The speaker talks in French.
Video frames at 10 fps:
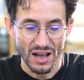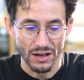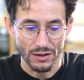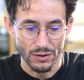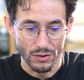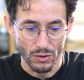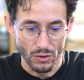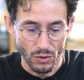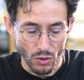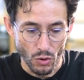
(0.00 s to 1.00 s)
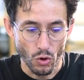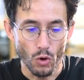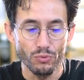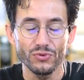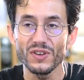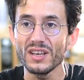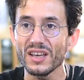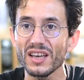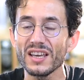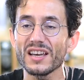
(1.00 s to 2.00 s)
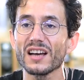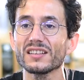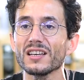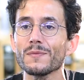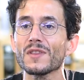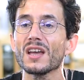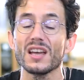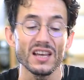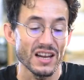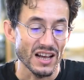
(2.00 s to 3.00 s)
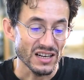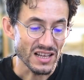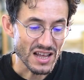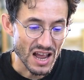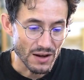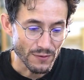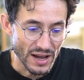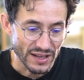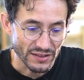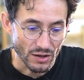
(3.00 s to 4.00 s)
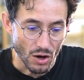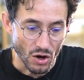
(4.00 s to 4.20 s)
à repousser, écarter, et la clé, elle va être